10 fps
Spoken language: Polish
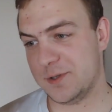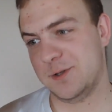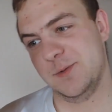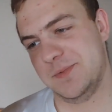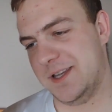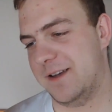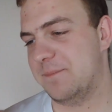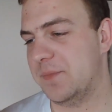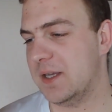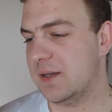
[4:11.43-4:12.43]
plus lub nie.
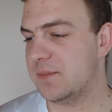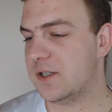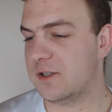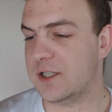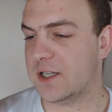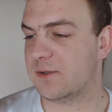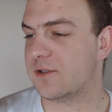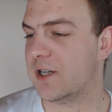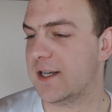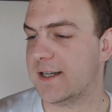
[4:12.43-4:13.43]
Przychodzi
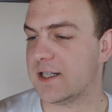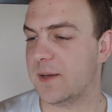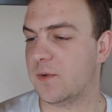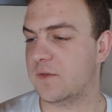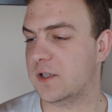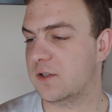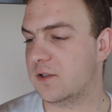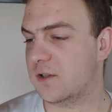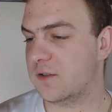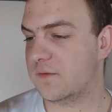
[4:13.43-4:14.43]
Janusz do lekarza i mówi, no,
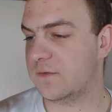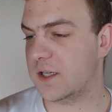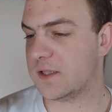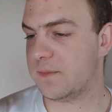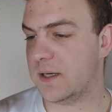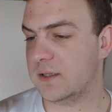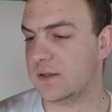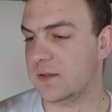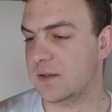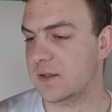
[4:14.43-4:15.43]
no, no, wiesz
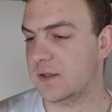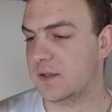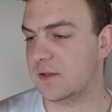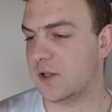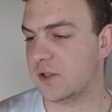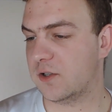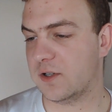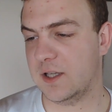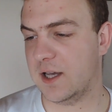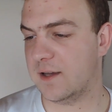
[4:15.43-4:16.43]
pan,
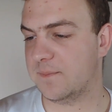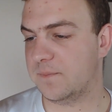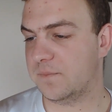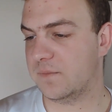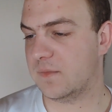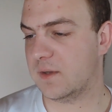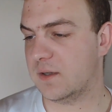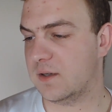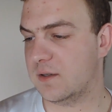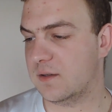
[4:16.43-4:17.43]
Doktor, nie.
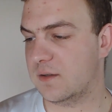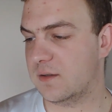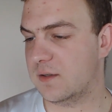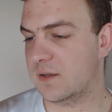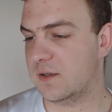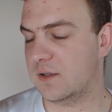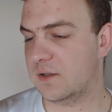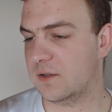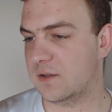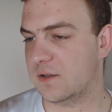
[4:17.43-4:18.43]

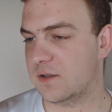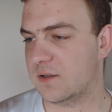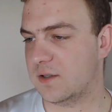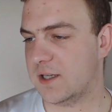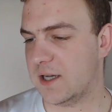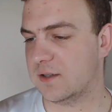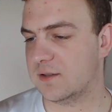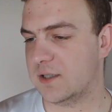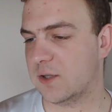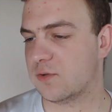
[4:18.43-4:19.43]
I e,
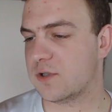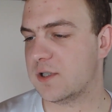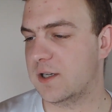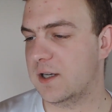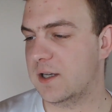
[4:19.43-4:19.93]
Jan, Janusz.